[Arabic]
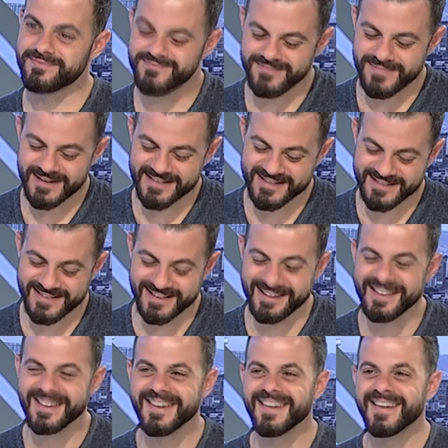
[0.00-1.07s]
بس
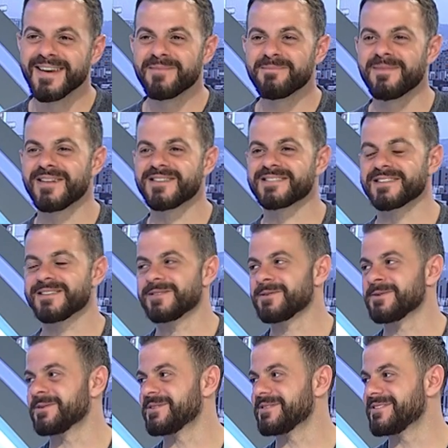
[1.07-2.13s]
بس
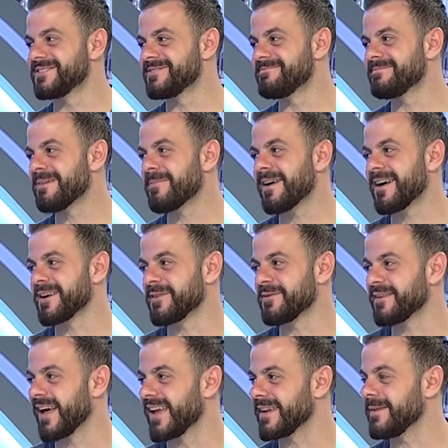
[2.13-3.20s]
انه ما
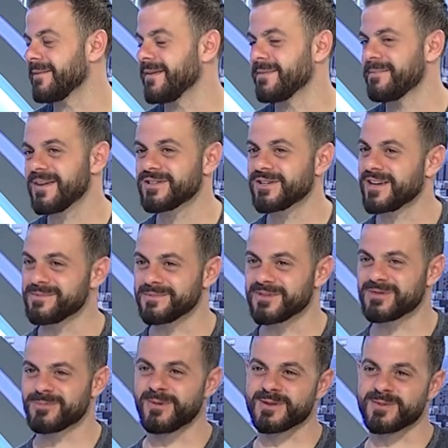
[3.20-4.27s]
بعرف يعني المشهد
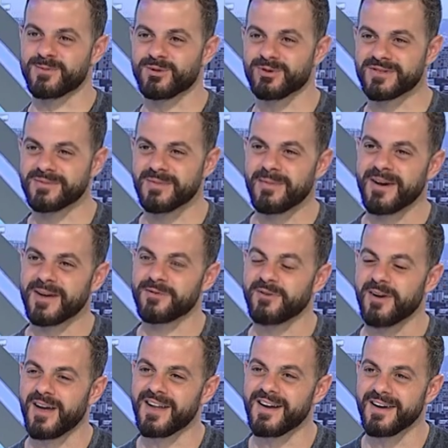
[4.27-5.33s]
مش مزبوط ما بعرف
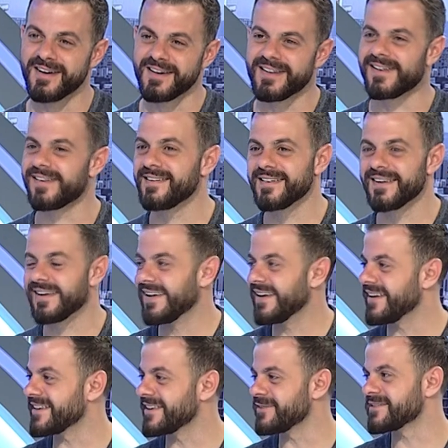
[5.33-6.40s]
اهلها
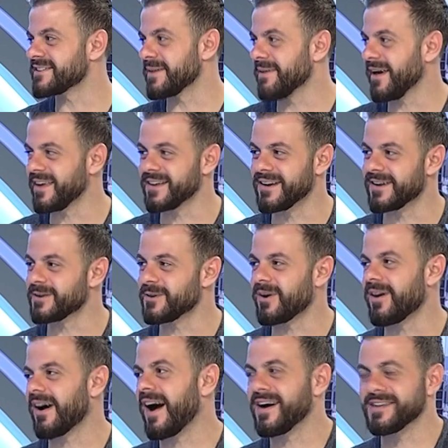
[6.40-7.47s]
كيف سامحينا انه
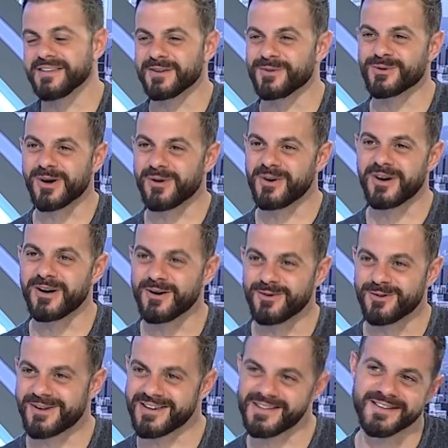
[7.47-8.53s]
قاعده ورواق
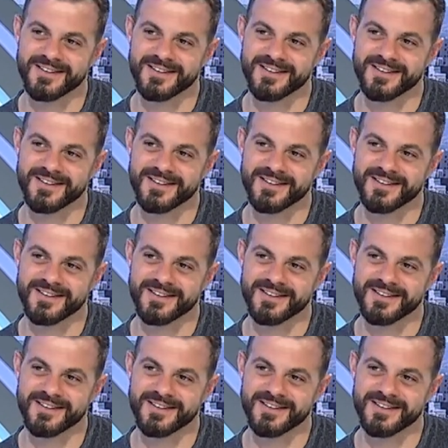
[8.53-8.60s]
وخدمة انا